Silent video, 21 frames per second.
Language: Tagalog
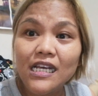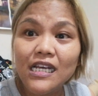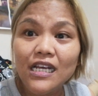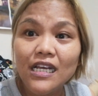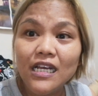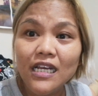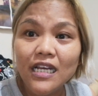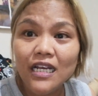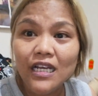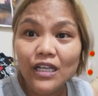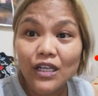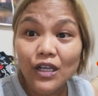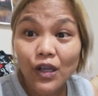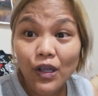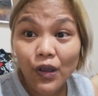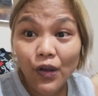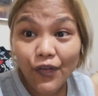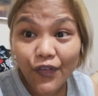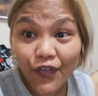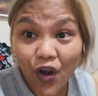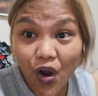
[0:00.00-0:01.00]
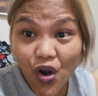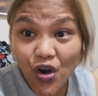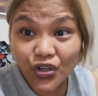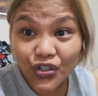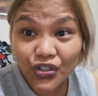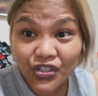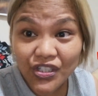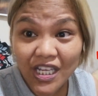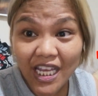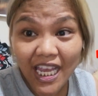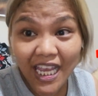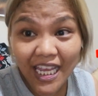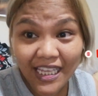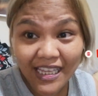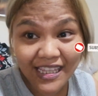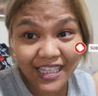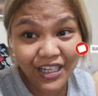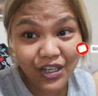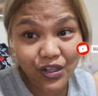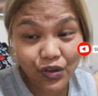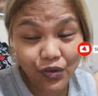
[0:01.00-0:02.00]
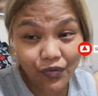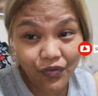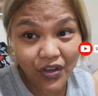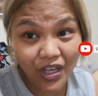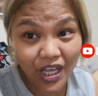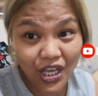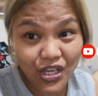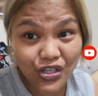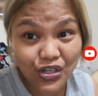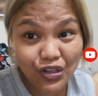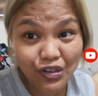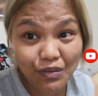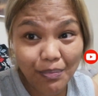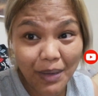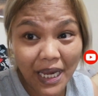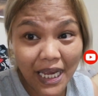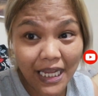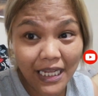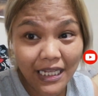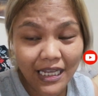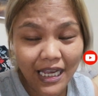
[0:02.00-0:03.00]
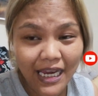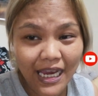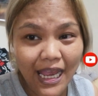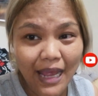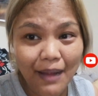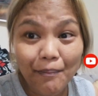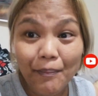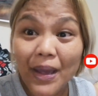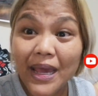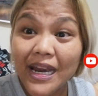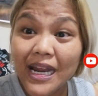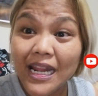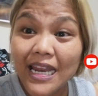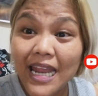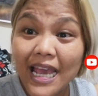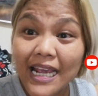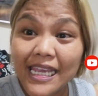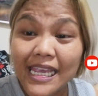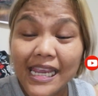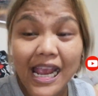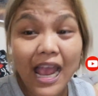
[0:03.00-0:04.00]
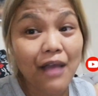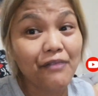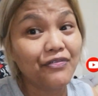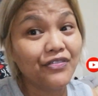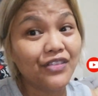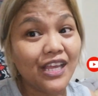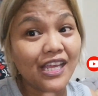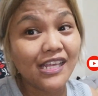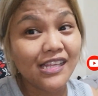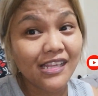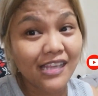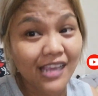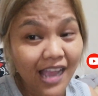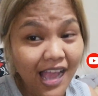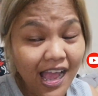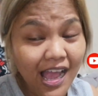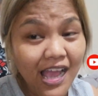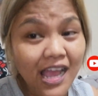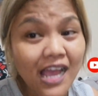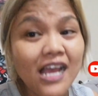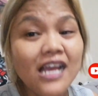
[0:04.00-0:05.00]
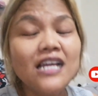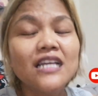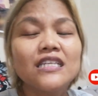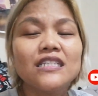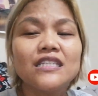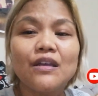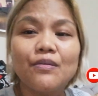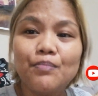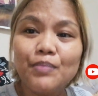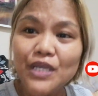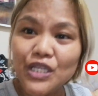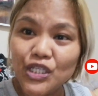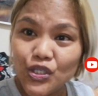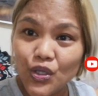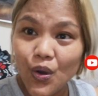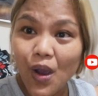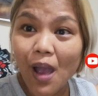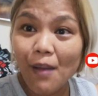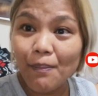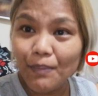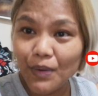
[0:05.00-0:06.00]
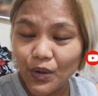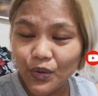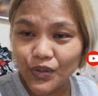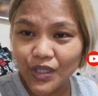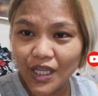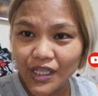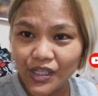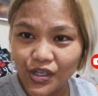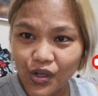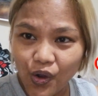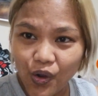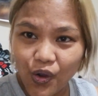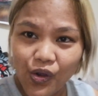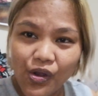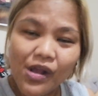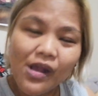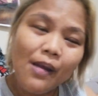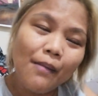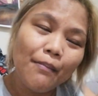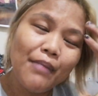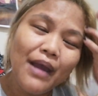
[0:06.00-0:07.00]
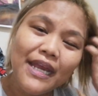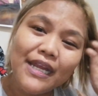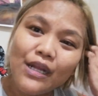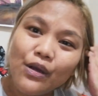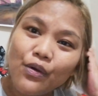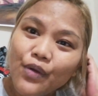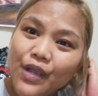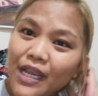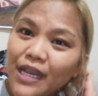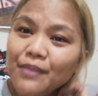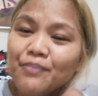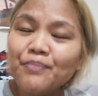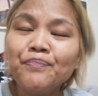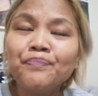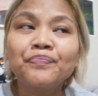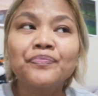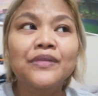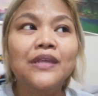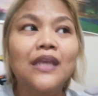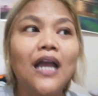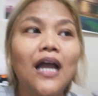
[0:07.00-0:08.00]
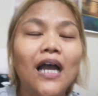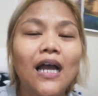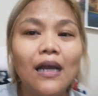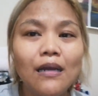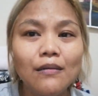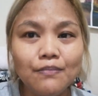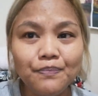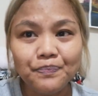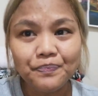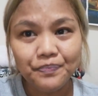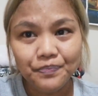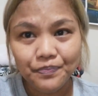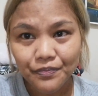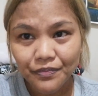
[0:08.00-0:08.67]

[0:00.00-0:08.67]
uh, of course, hit the notification bell. Ayan, para laging update ka sa video uploaded ko. By the way, um,